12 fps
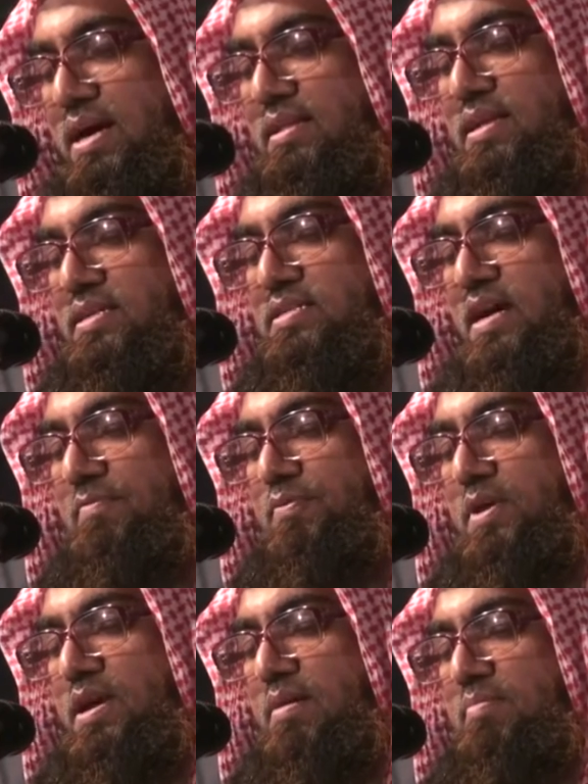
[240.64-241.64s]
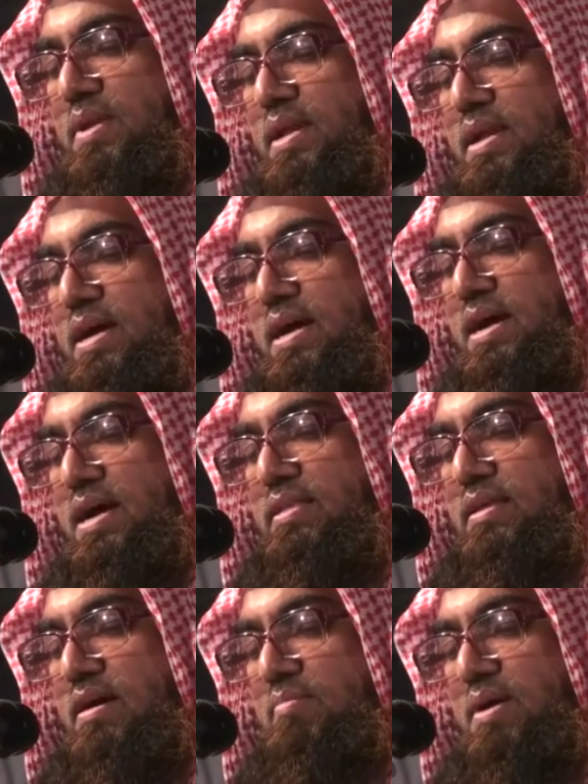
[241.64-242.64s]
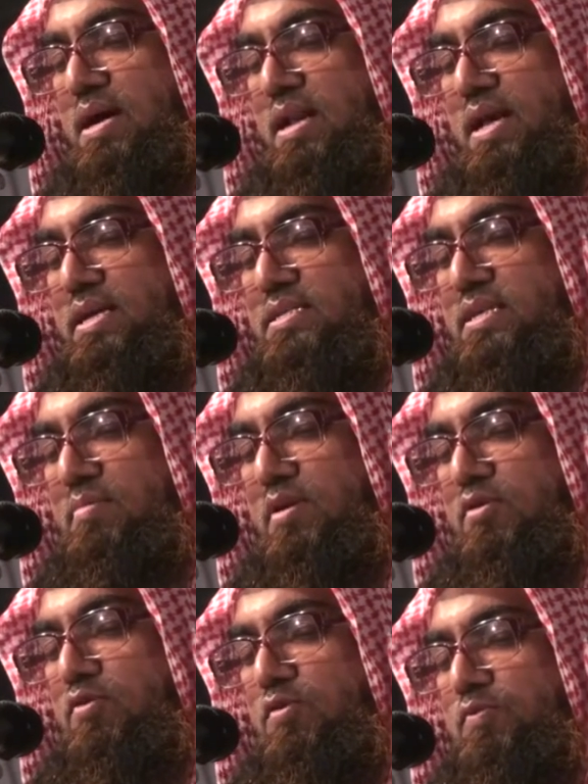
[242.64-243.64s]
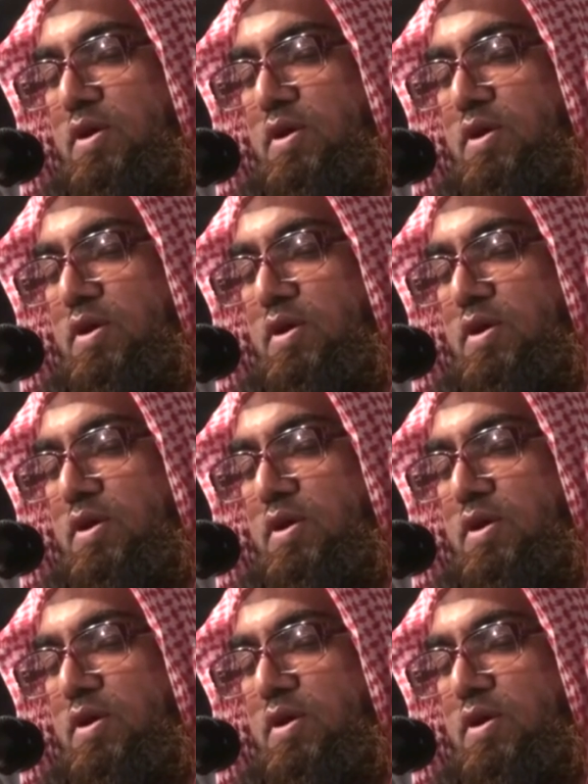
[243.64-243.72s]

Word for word: আহদাসা ফি আমরিনা হাযা মা লাইসা মিনহু